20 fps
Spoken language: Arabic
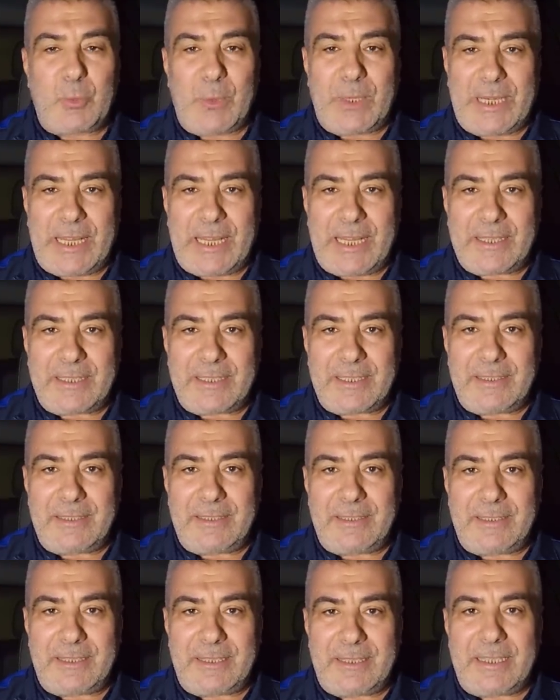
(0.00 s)

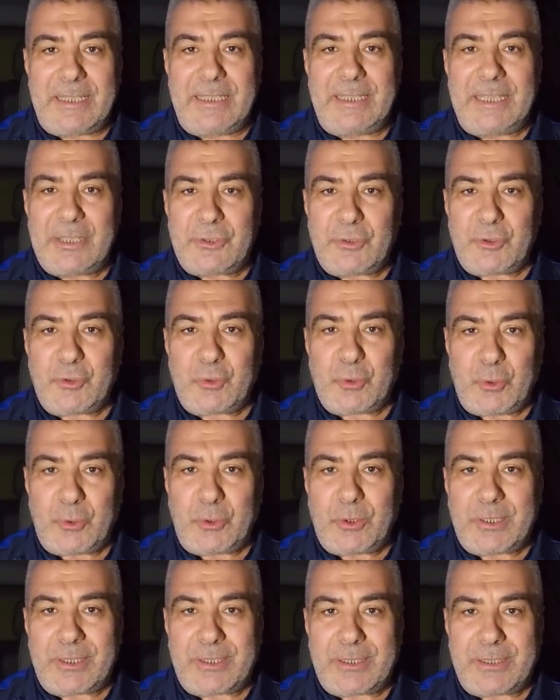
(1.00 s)
ولكن
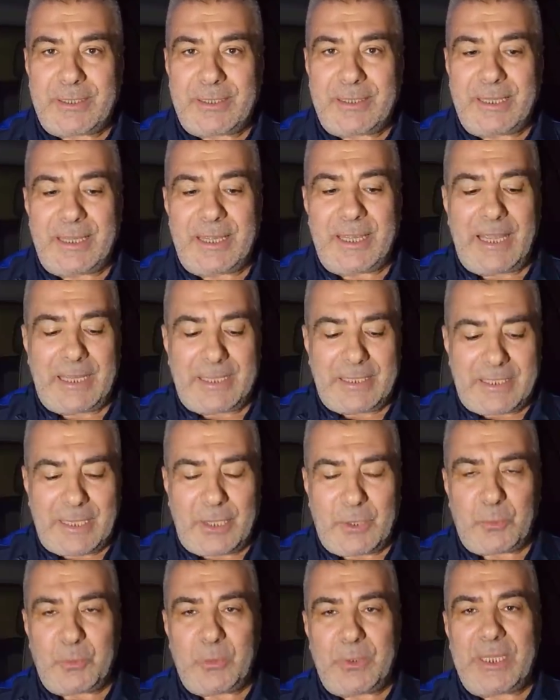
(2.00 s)
يشعر
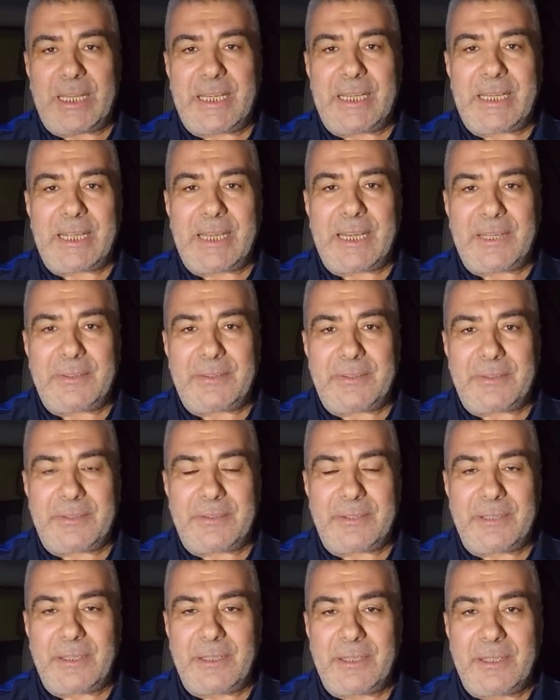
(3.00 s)
أنه يلهث
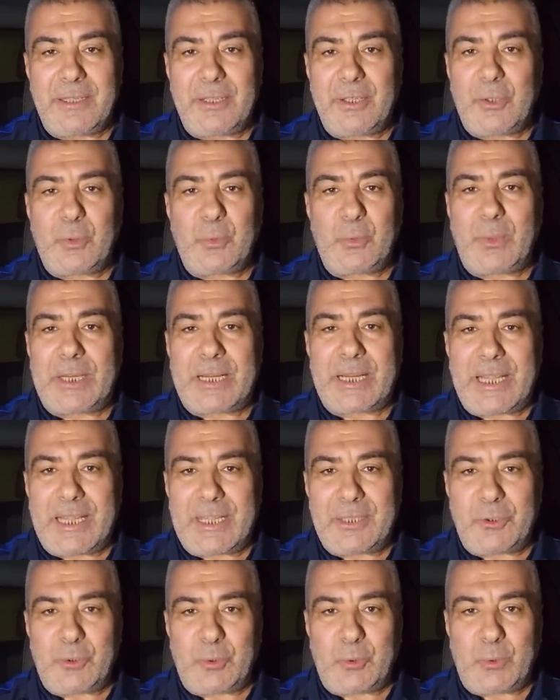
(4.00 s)

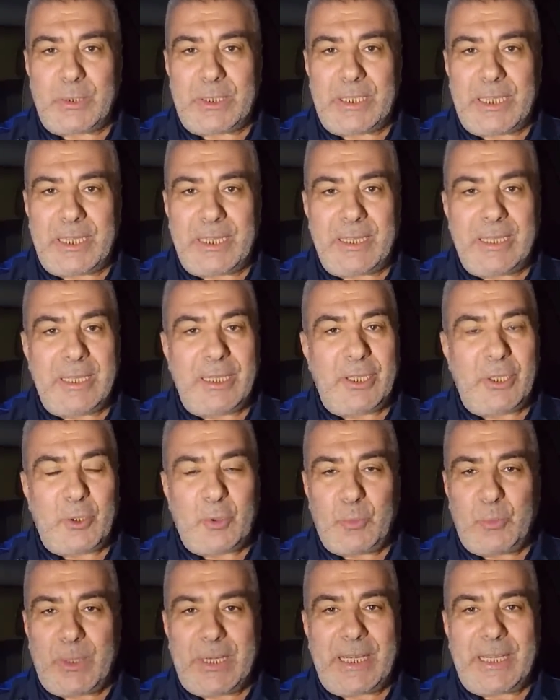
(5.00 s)
وراء الدنيا
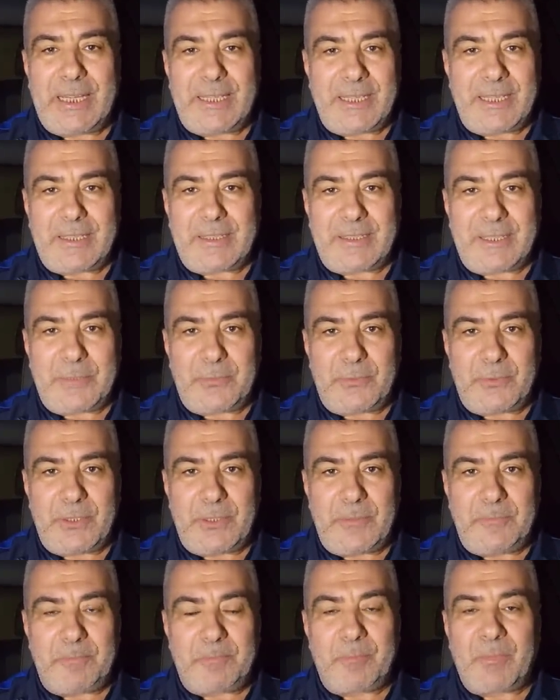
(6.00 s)
ولا
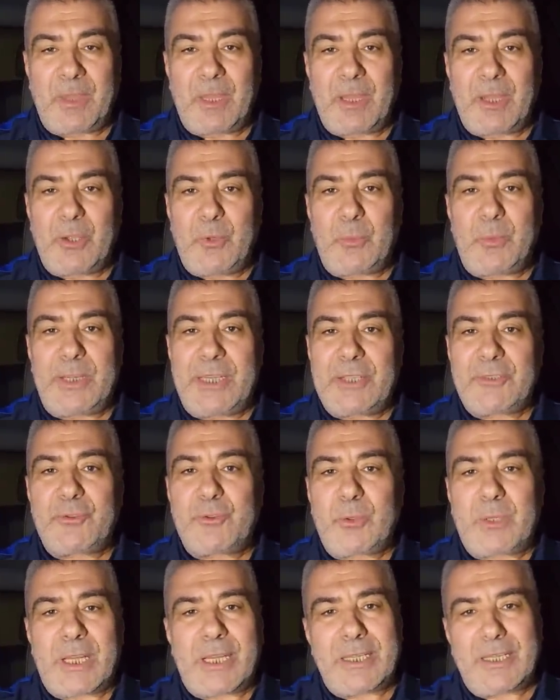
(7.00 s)
يكتفي
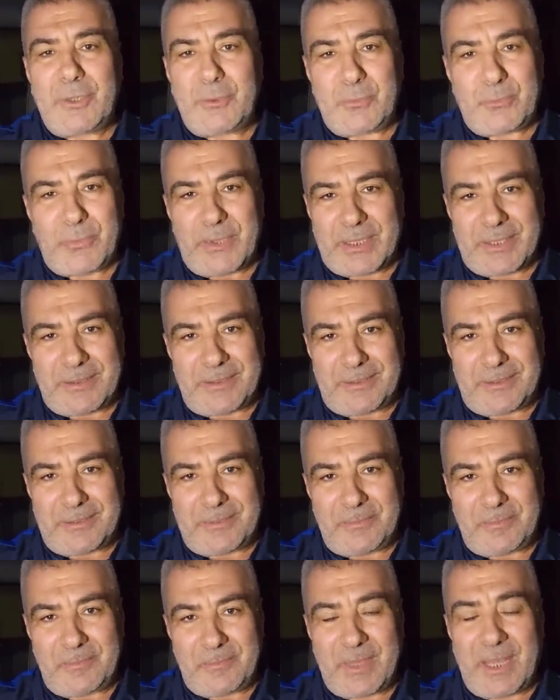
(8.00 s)
ويشعر أنه فقير
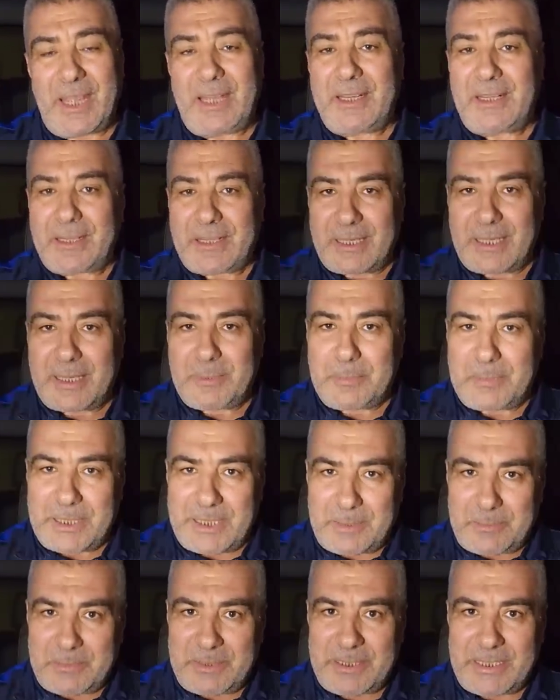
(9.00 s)
على الرغم
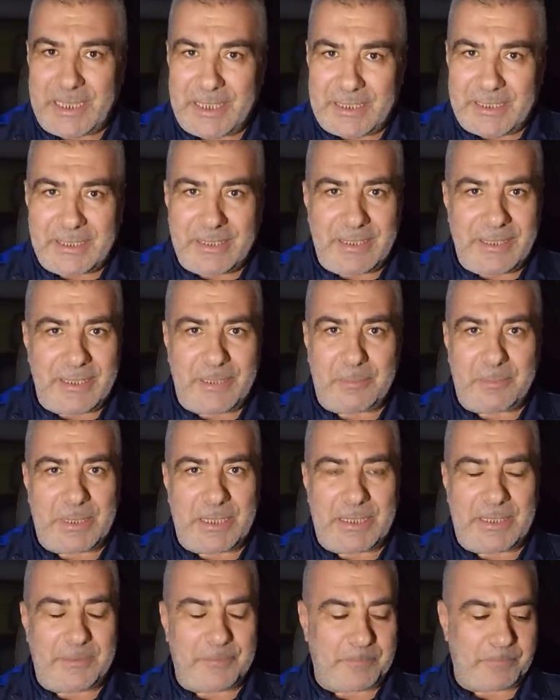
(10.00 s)
من امتلاكه
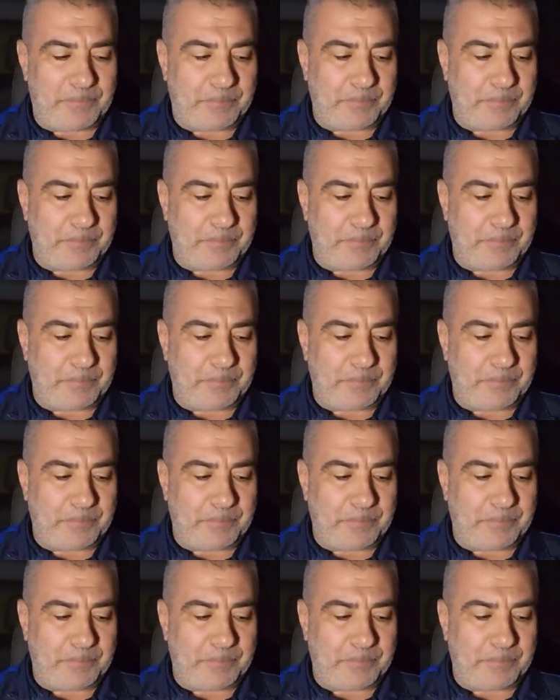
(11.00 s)
للمال